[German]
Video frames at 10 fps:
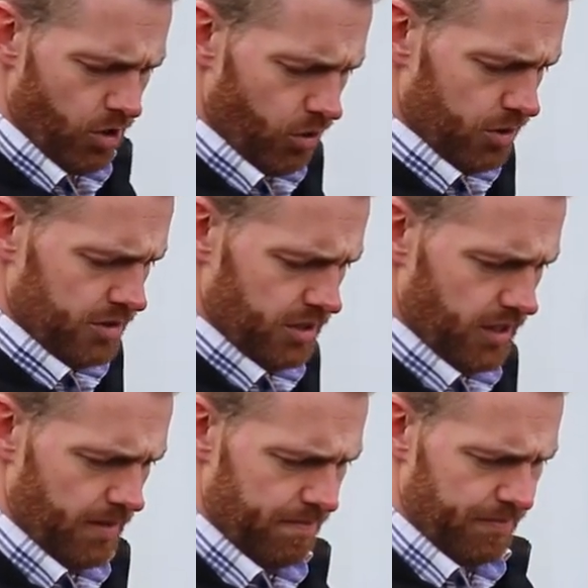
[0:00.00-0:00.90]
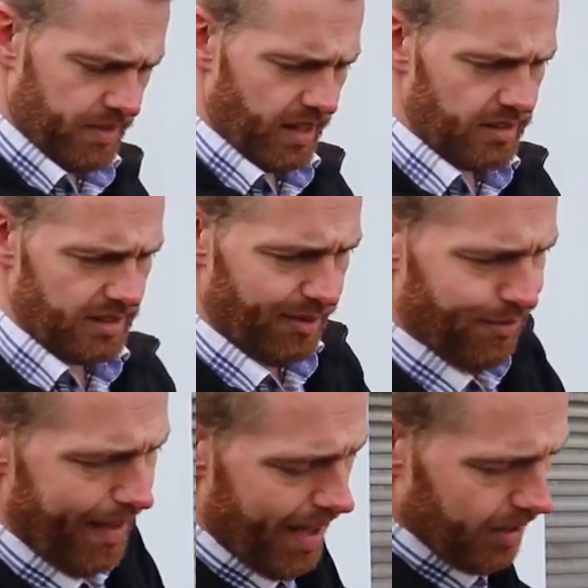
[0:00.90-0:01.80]
Und ähm, die
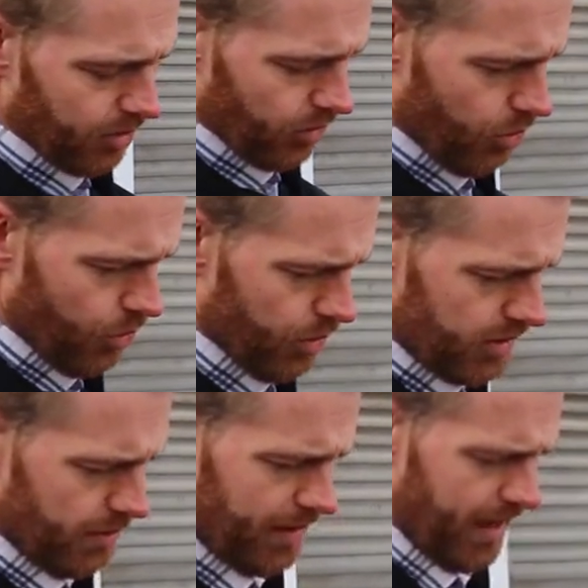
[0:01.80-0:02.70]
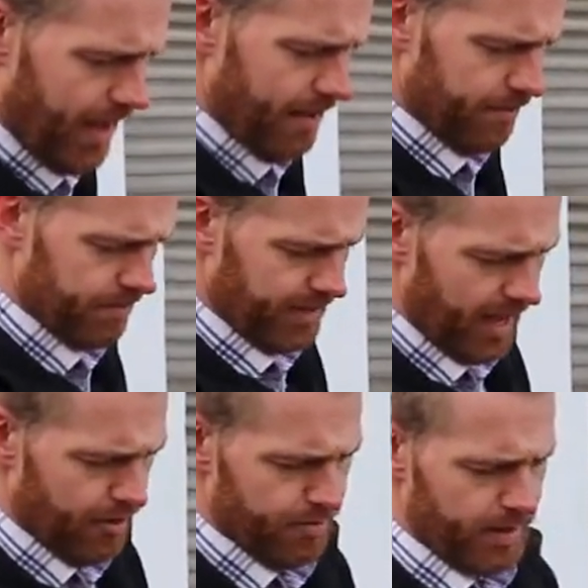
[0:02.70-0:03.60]
Fachhöhe, die man haben
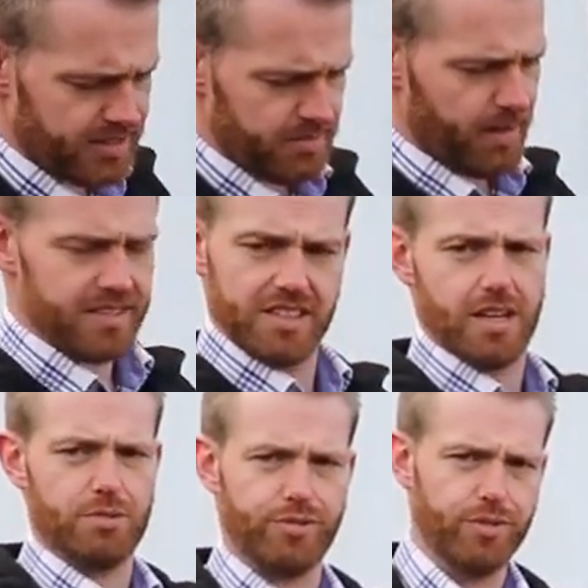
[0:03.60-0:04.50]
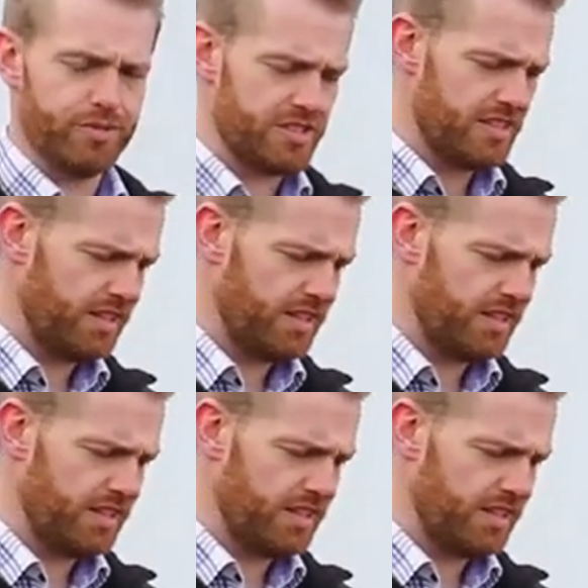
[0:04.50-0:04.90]
darf maximal, sind glaube ich 50